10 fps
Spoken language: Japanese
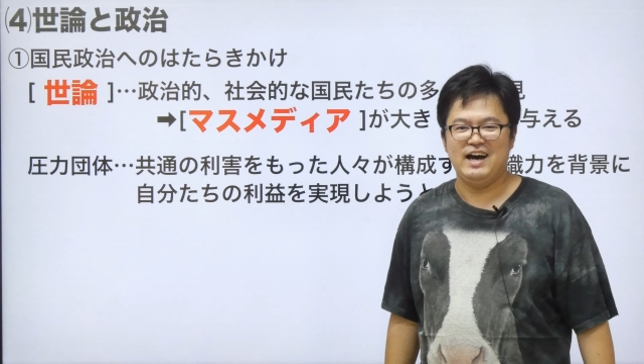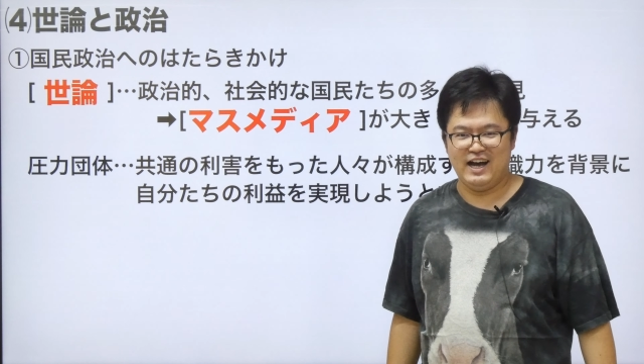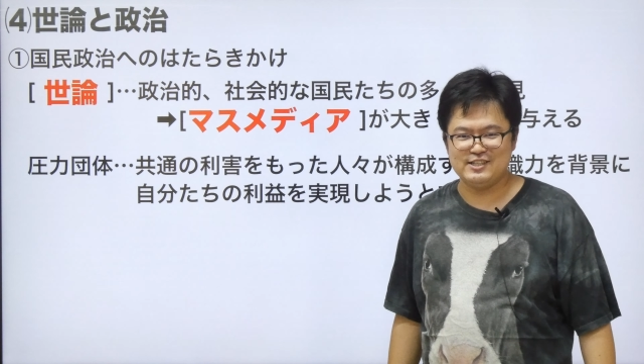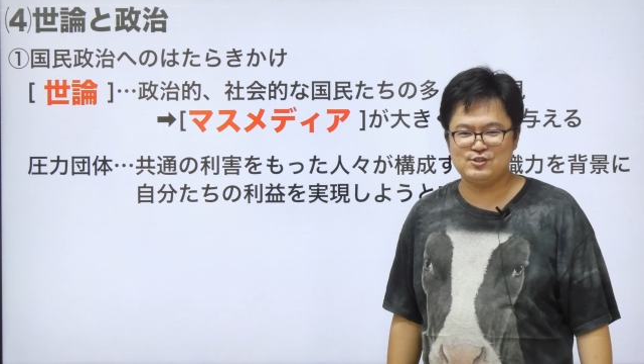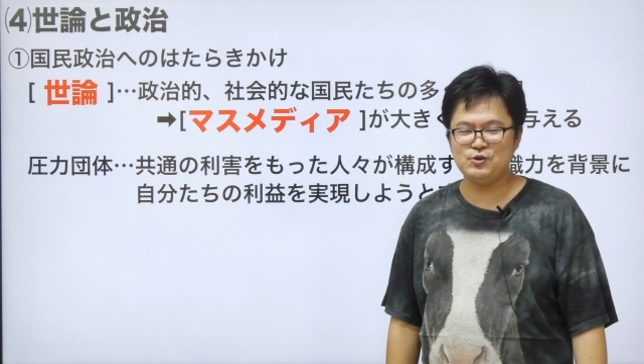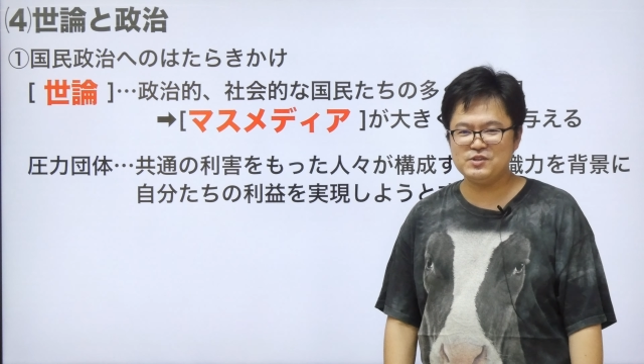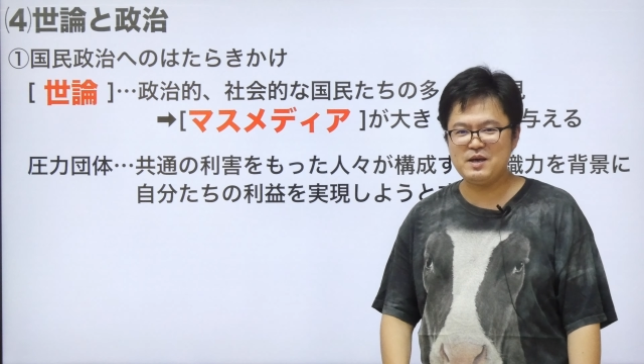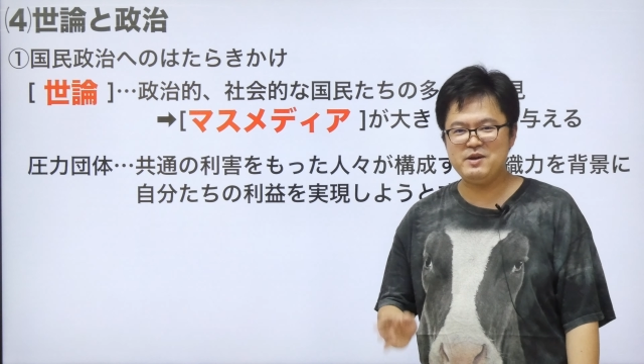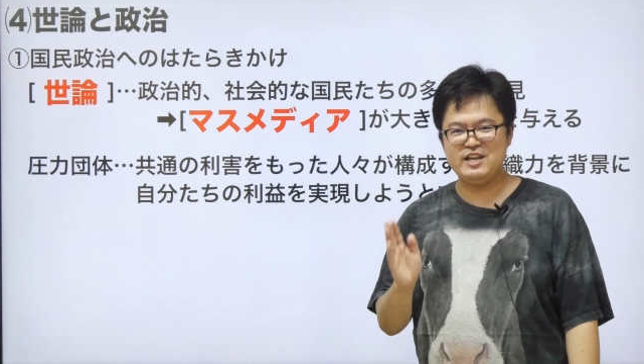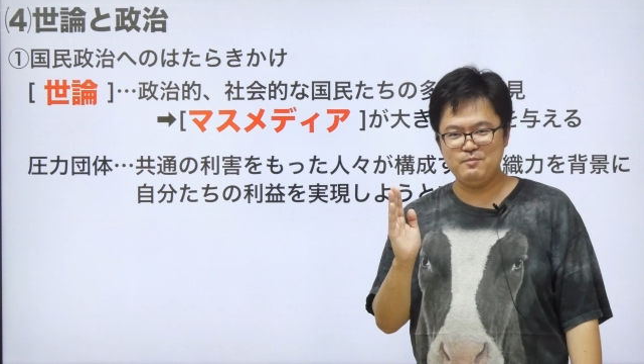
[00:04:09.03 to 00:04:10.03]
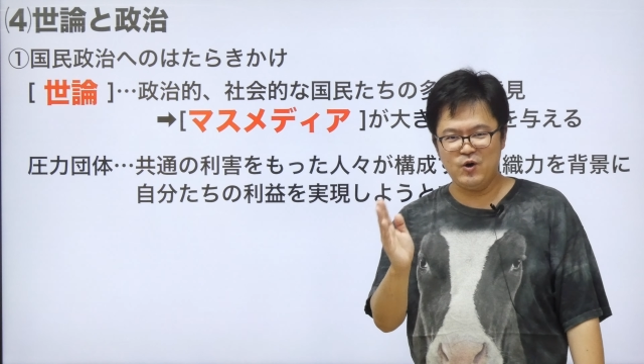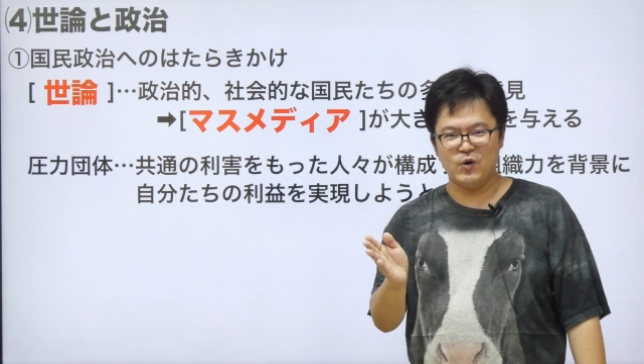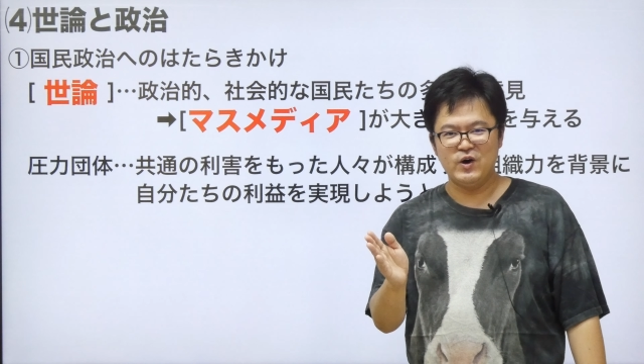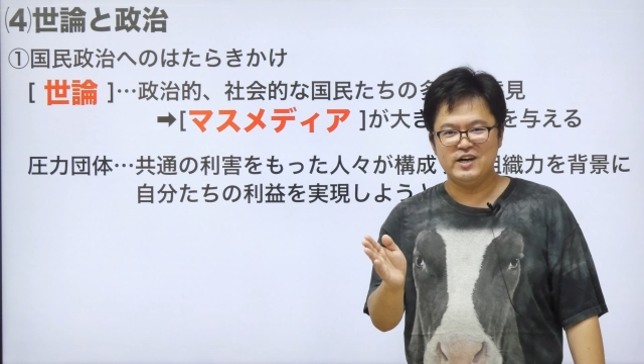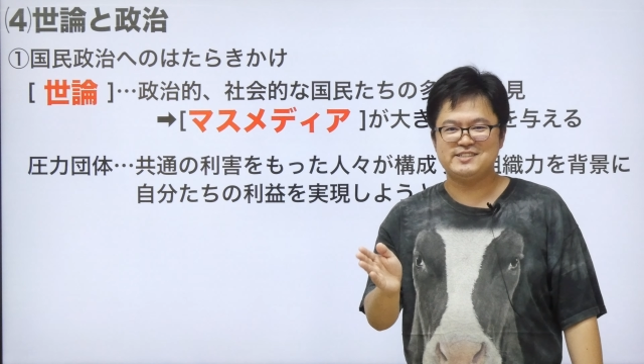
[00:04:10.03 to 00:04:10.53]
はい。そのために
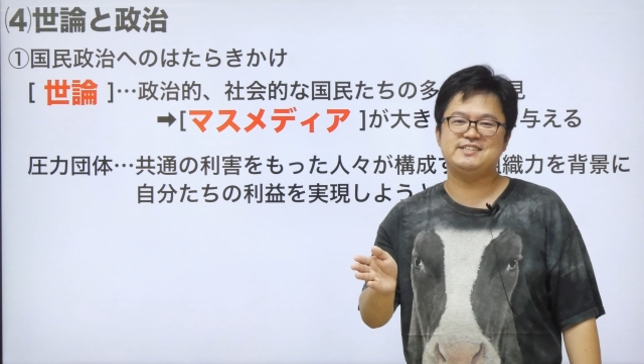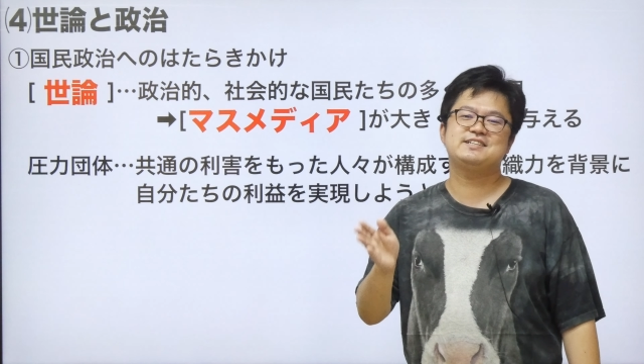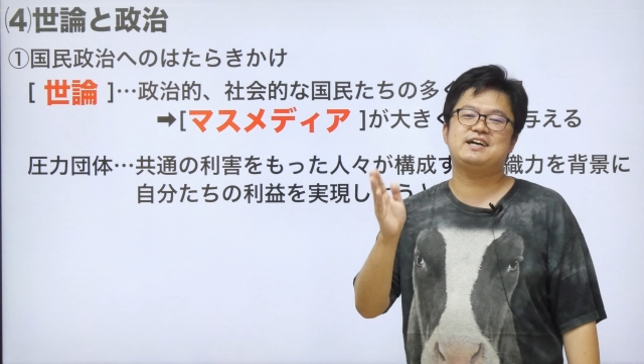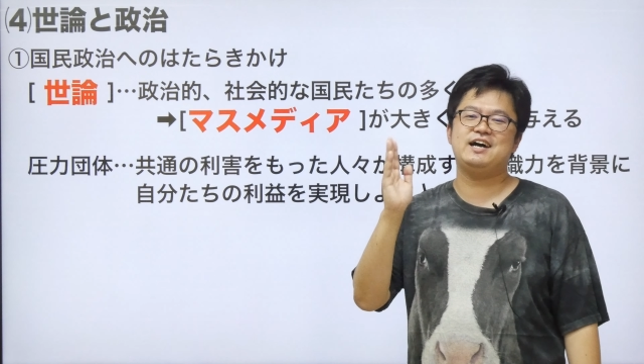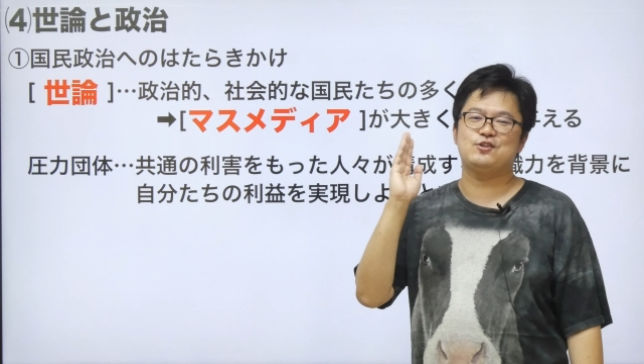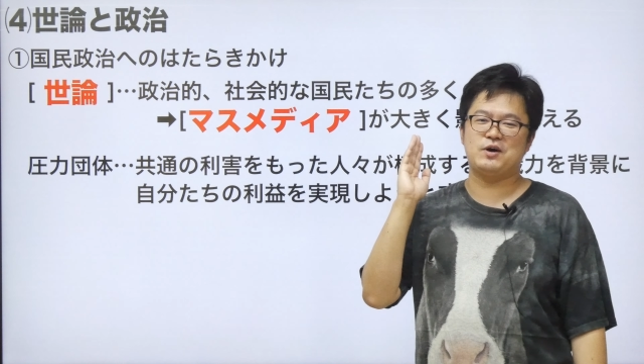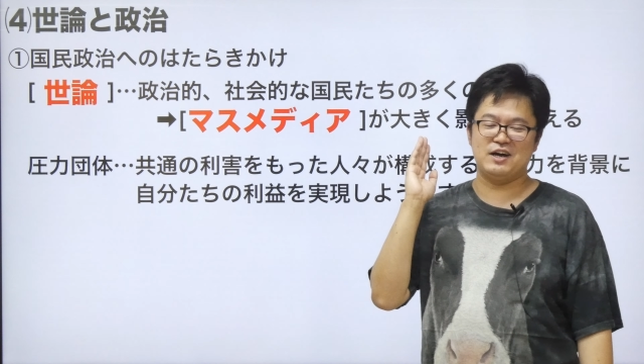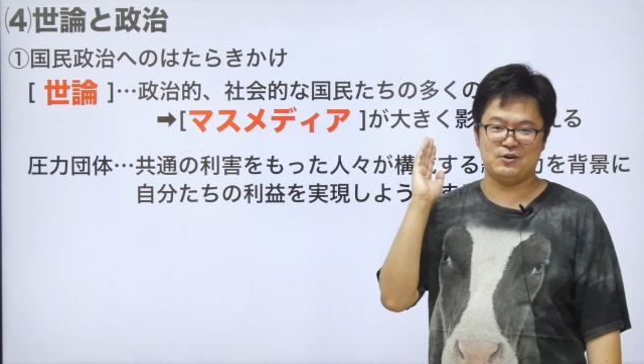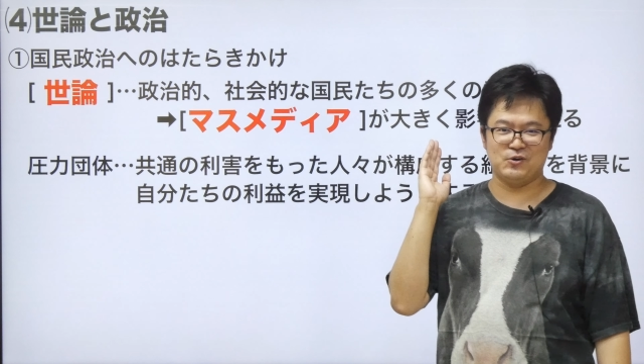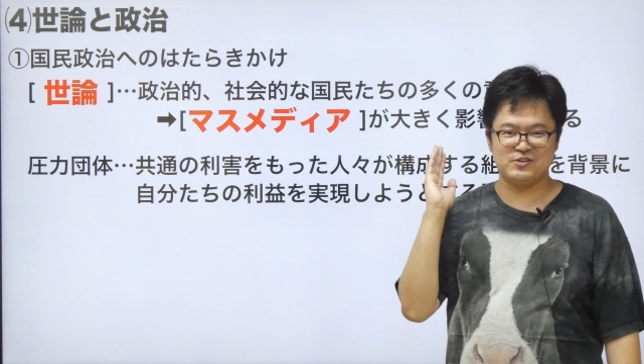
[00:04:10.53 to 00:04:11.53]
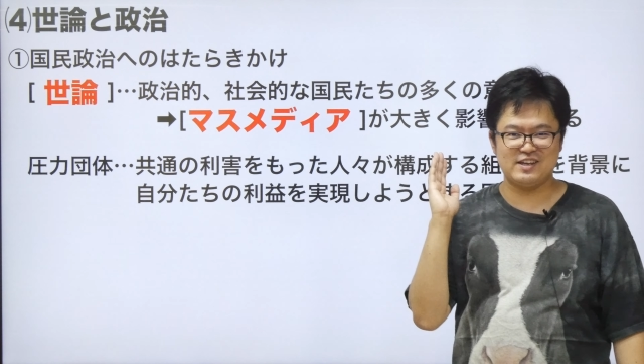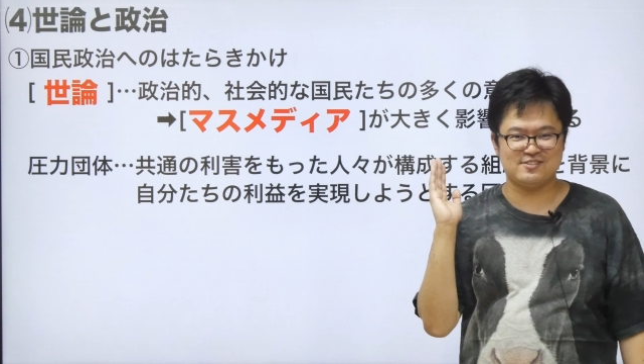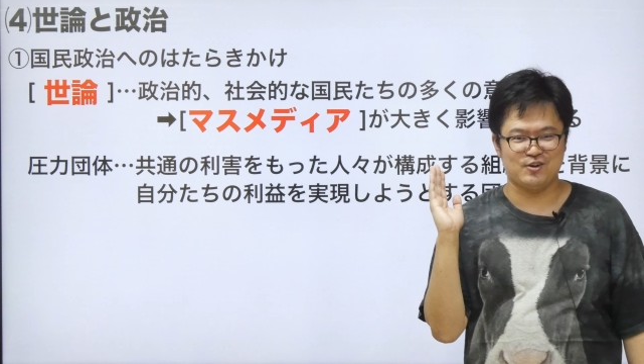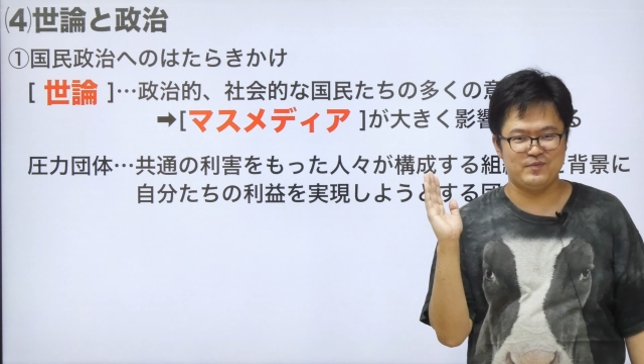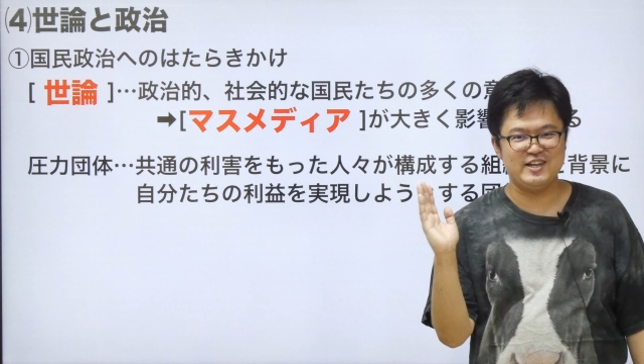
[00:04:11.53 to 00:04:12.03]
も、しっかりと学校の
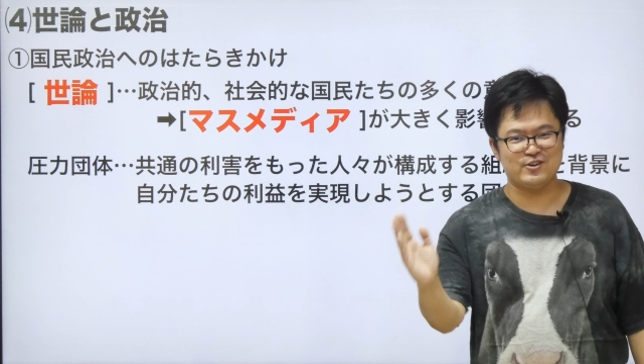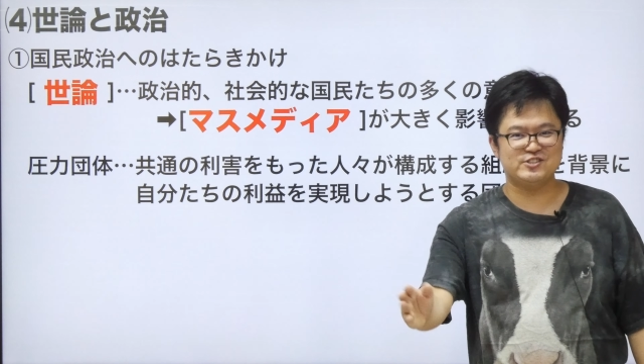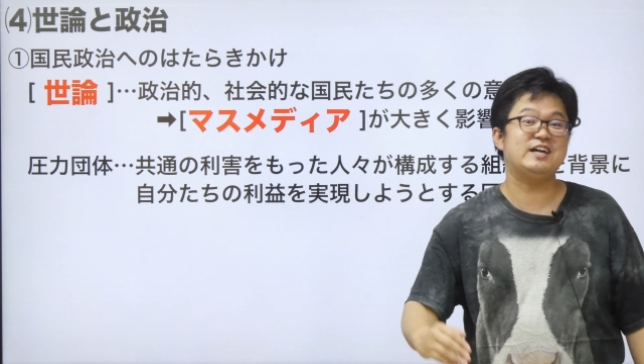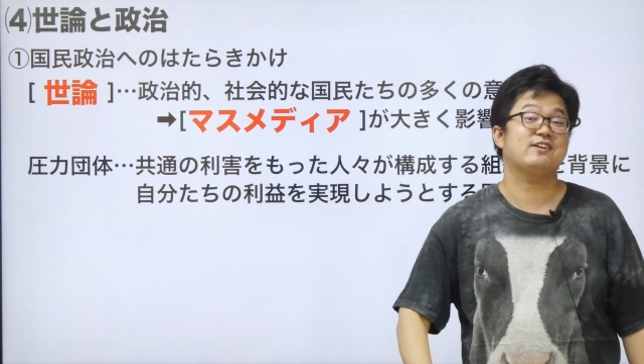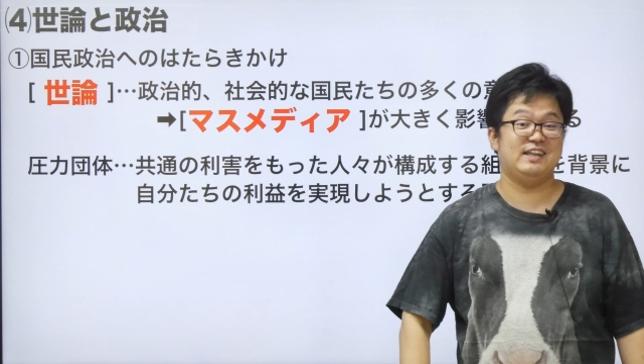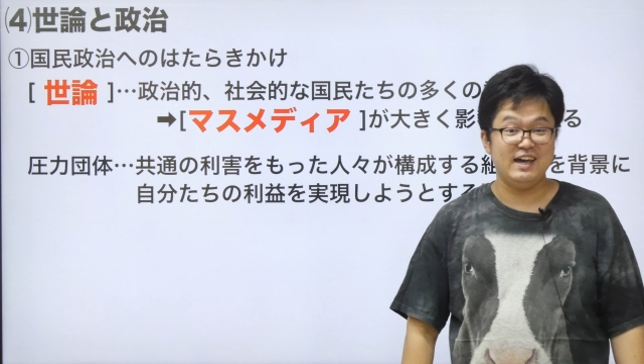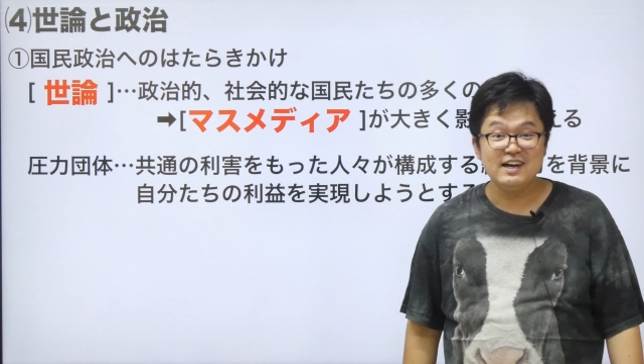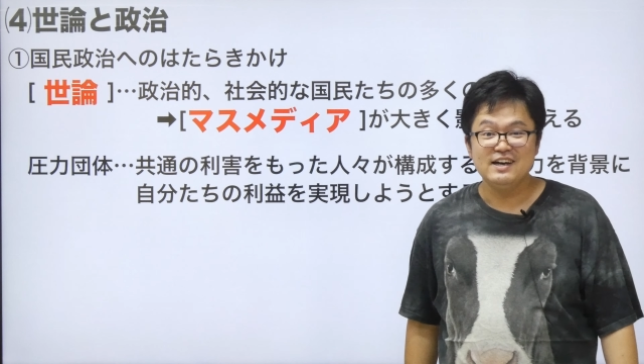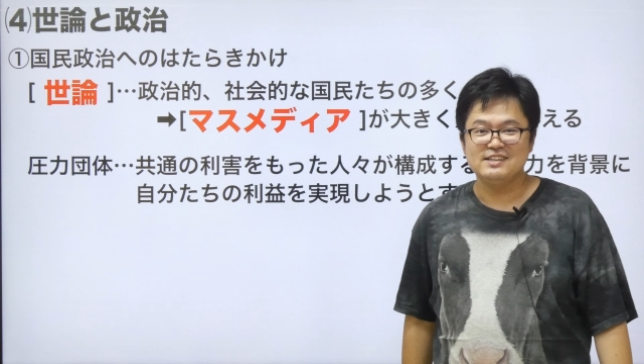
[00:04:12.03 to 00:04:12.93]
テストの勉強したりとかね。